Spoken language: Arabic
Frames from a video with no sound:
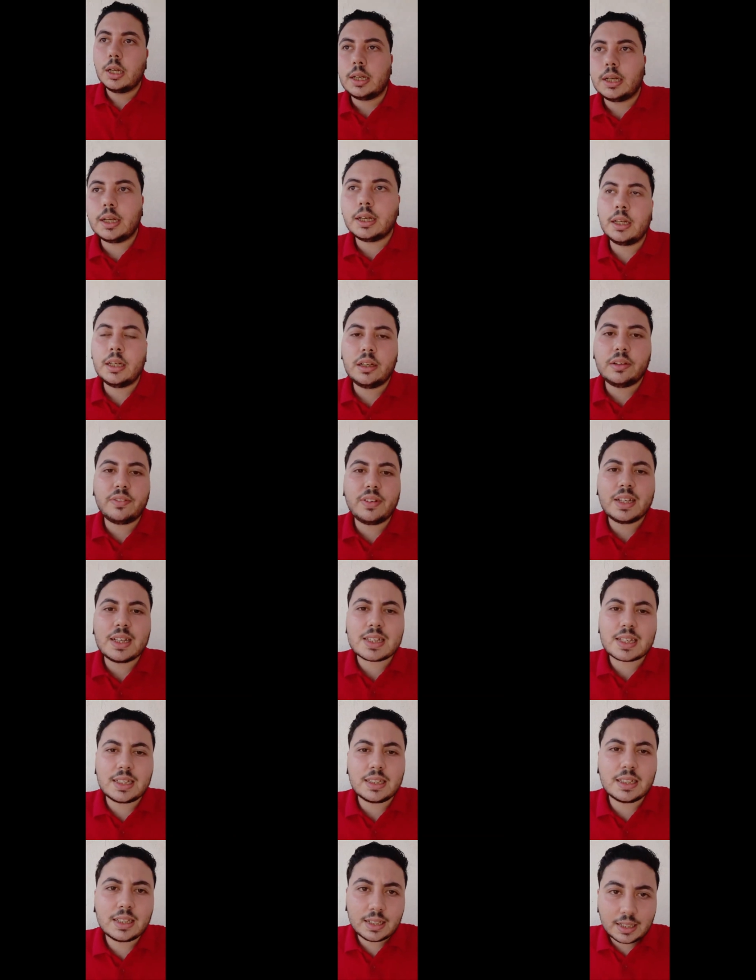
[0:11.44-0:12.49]
لان في ناس
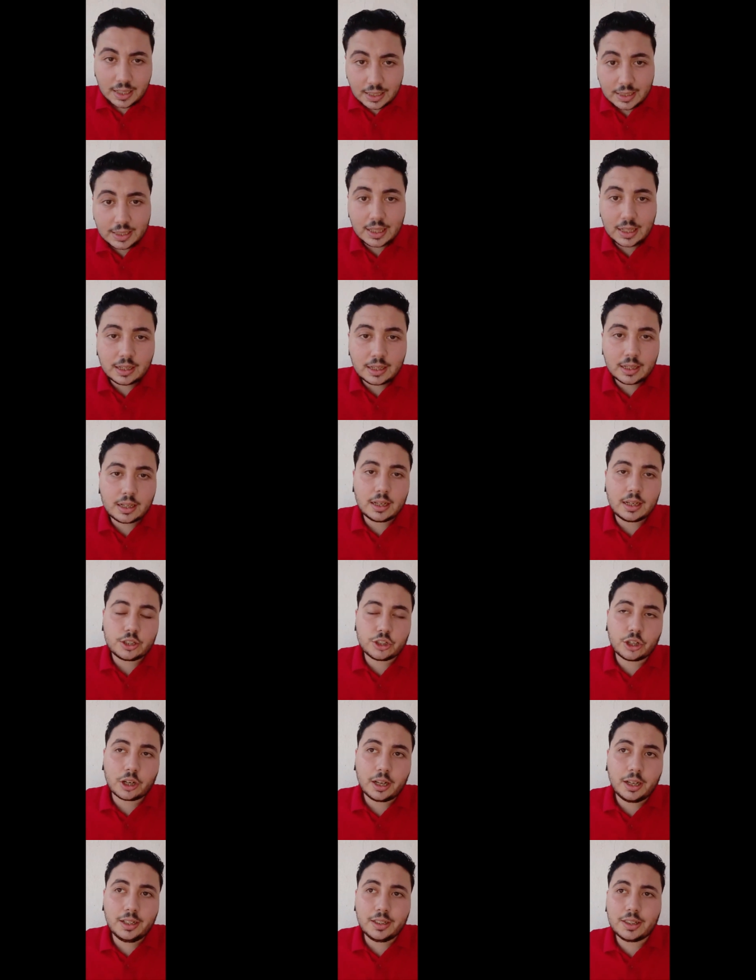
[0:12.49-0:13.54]
كتير جدا
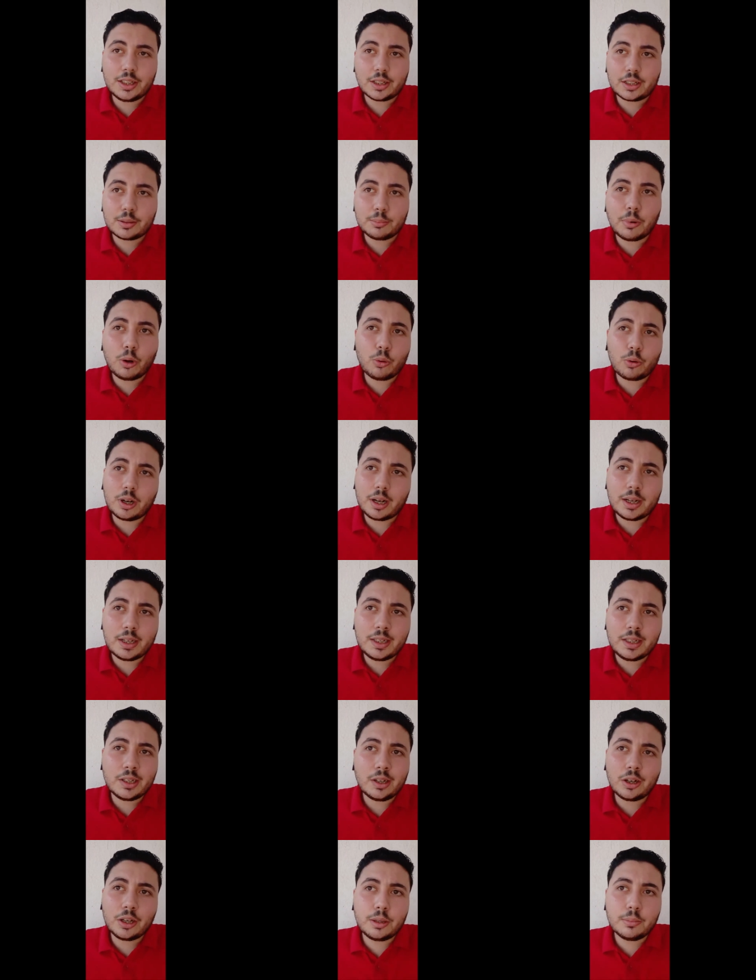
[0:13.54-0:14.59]
شرحت لك موقع
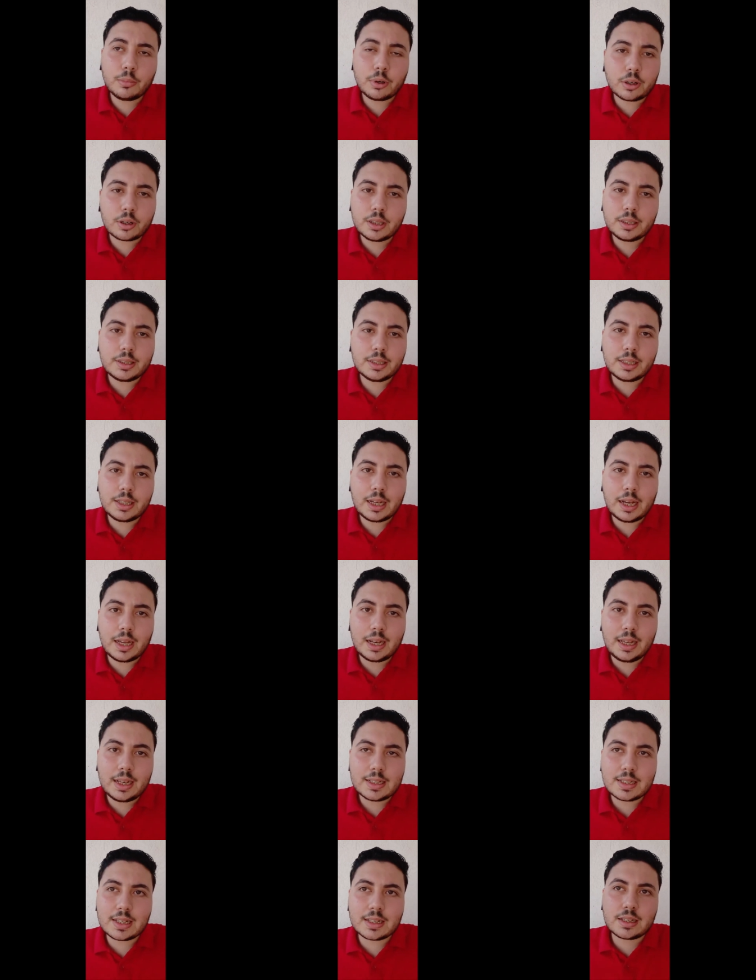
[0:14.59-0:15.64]
اي اي ماركتنج
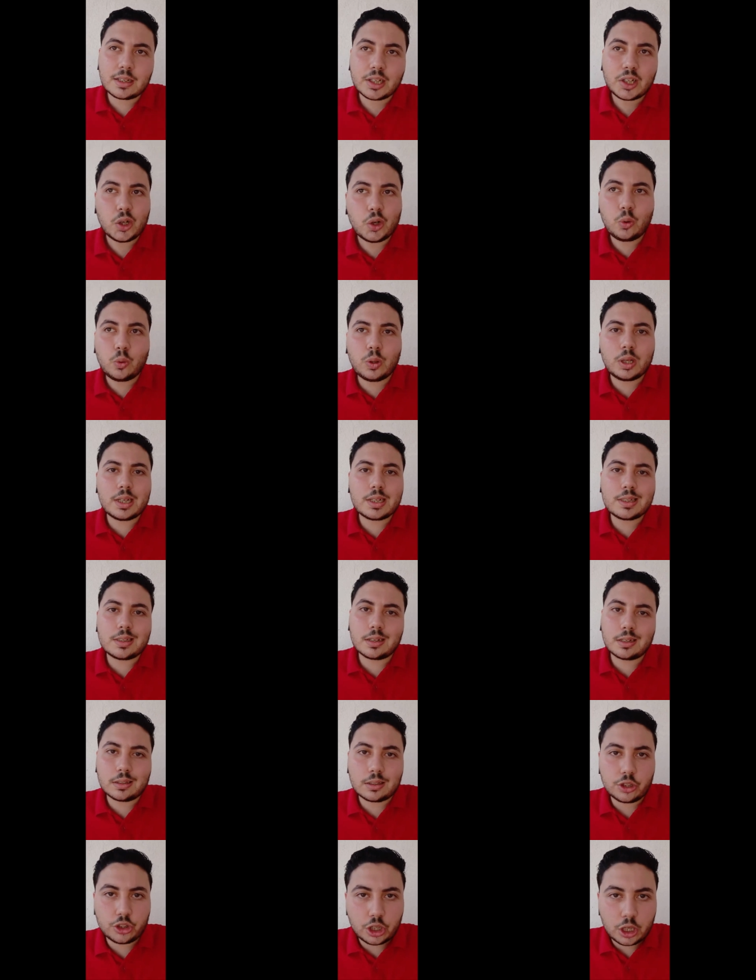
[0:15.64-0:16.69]
على اساس ان هو ده
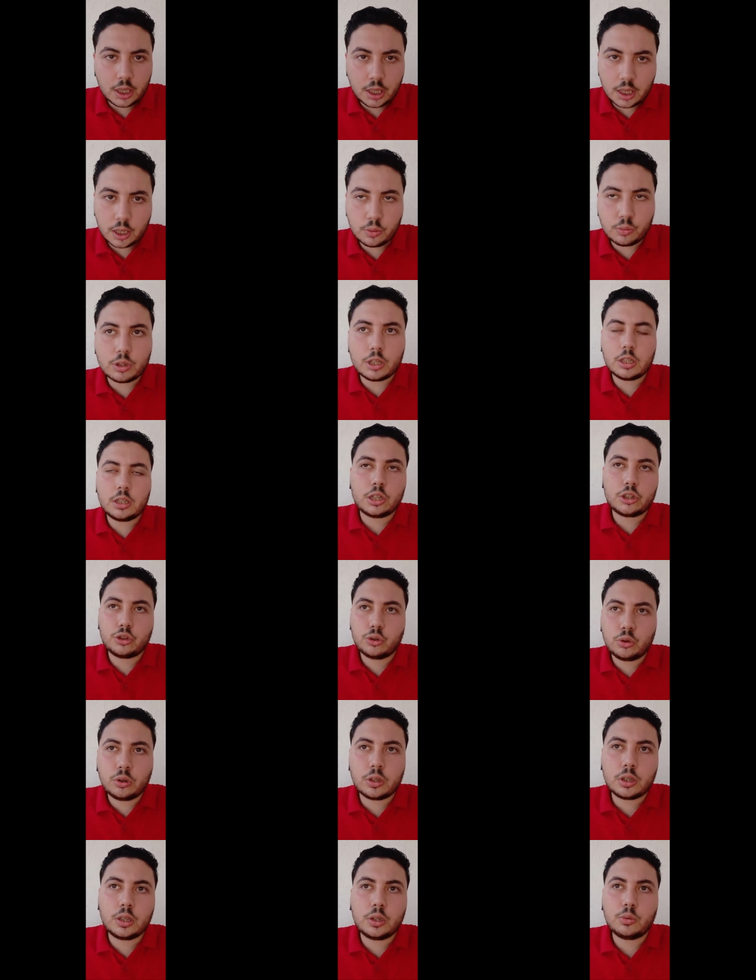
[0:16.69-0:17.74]
استراتيجيه وان ده
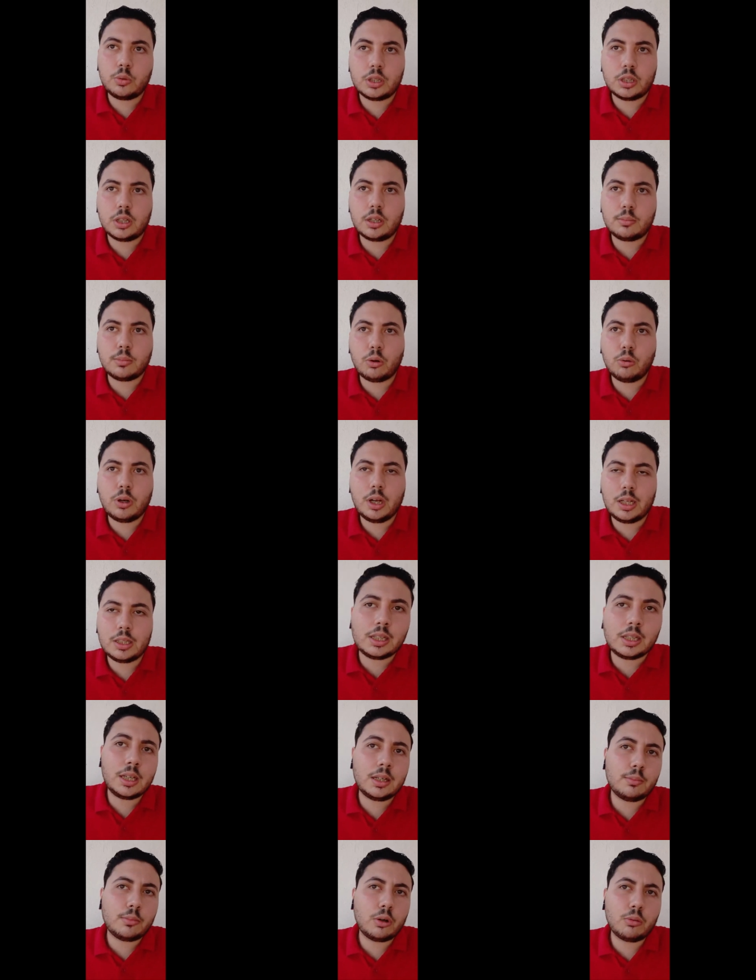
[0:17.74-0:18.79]
شغل وان الموقع
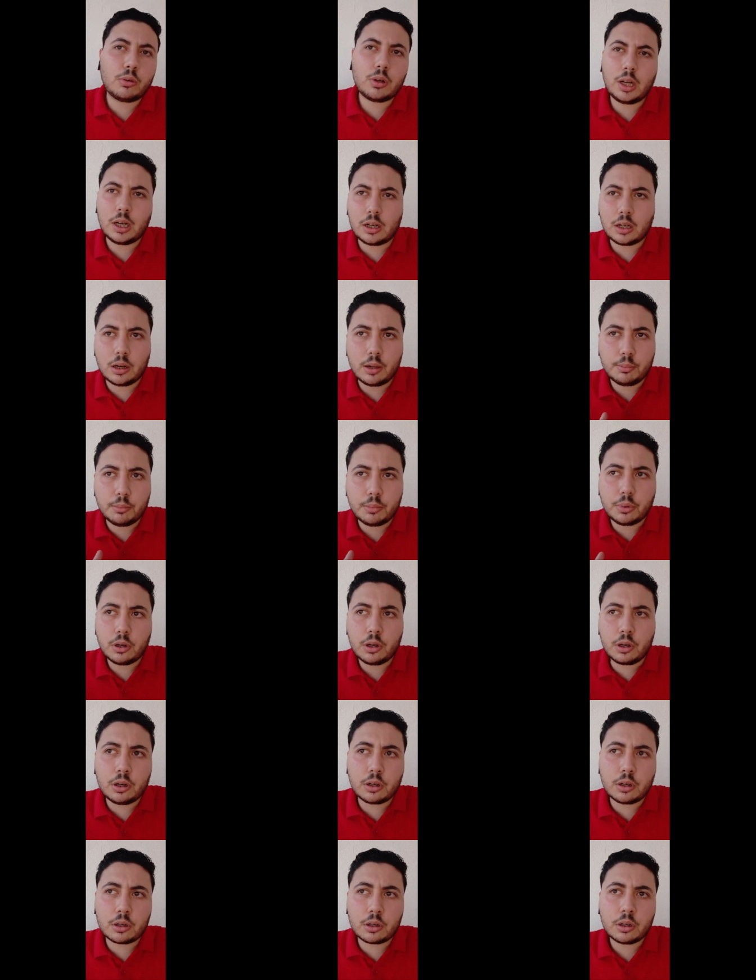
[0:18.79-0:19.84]
ده موقع
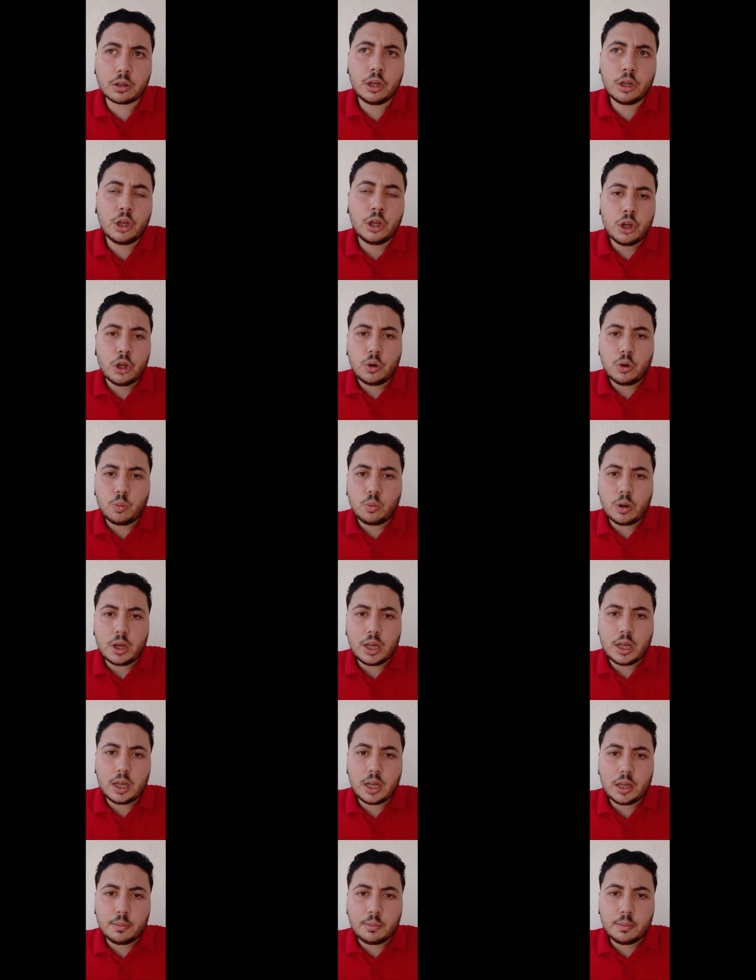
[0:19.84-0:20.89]
جبار
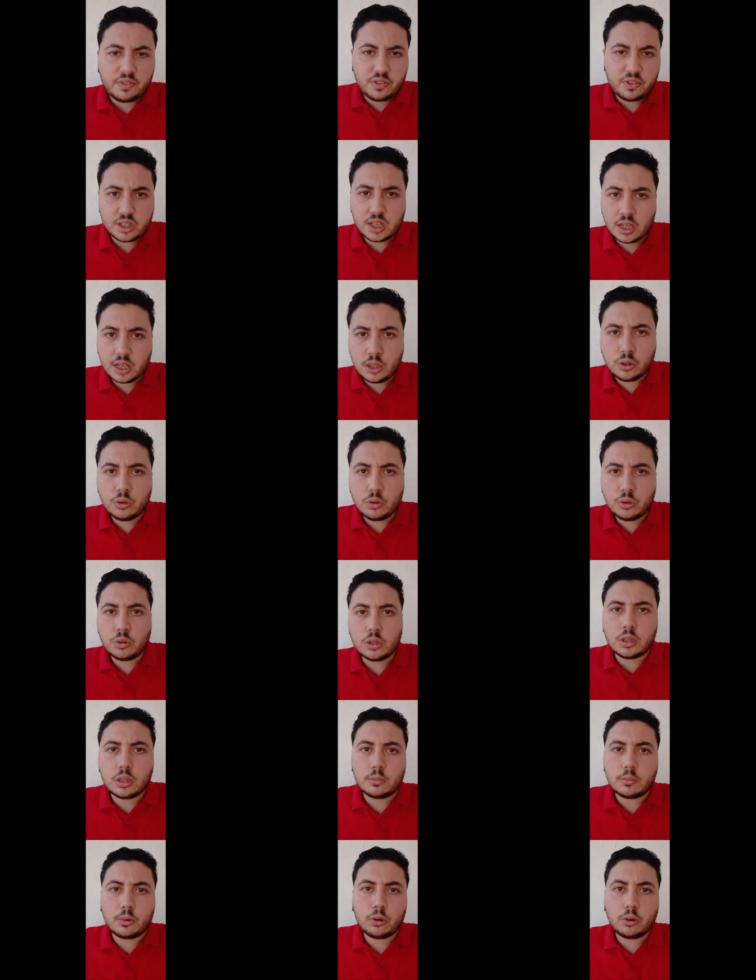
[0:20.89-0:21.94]
ومفيش زيه ان
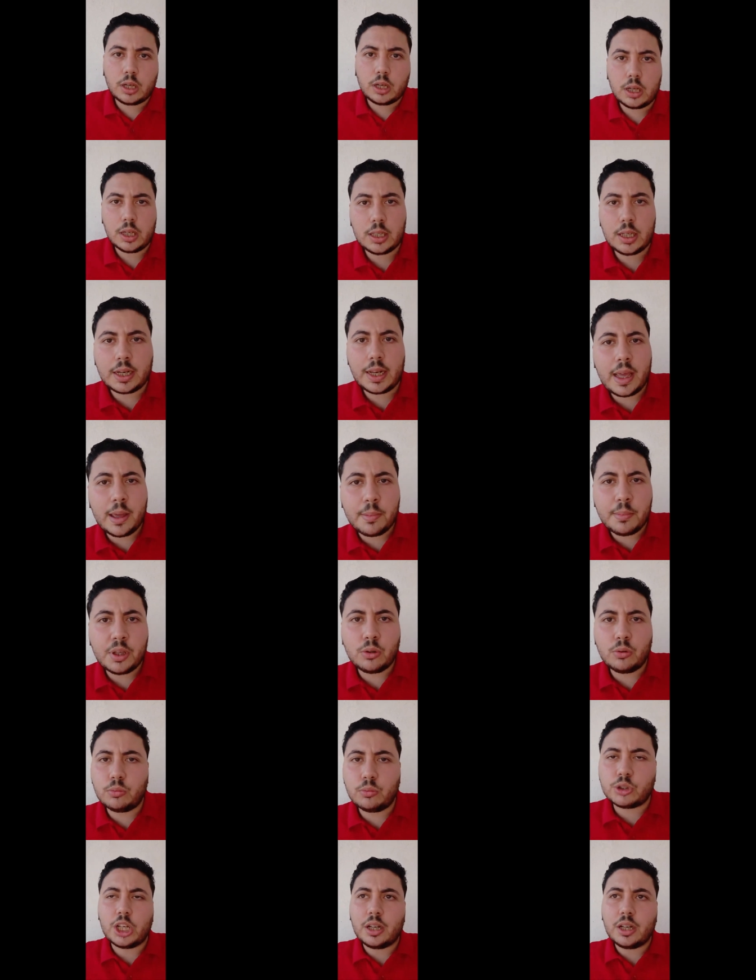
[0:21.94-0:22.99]
الموقع ده جامد
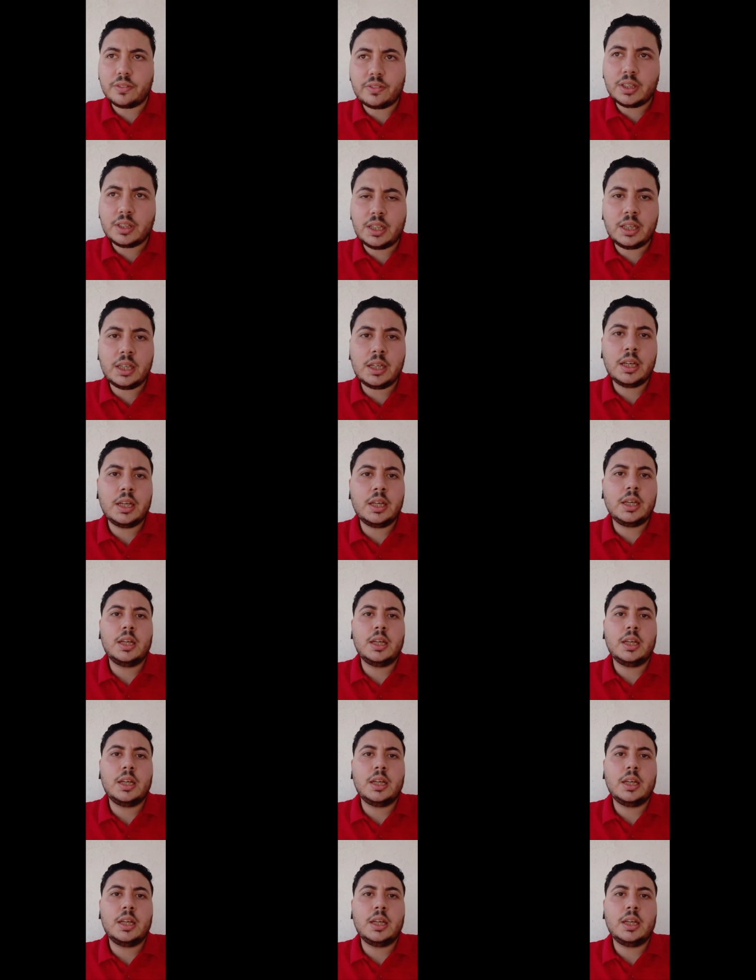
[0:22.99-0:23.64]
ومش عارف ايه